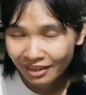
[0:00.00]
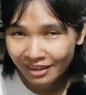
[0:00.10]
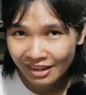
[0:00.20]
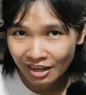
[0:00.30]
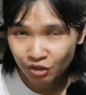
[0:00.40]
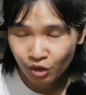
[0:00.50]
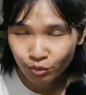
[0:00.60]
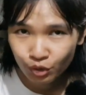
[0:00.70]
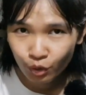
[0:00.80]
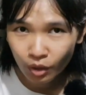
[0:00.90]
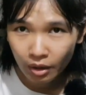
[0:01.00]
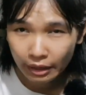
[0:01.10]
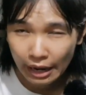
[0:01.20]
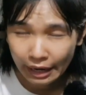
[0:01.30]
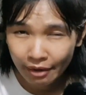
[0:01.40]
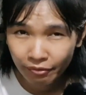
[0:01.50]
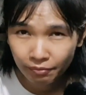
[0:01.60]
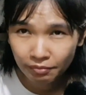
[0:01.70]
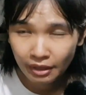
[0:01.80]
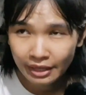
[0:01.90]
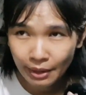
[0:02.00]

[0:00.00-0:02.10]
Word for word: cái nhà xíu xíu là là cái cái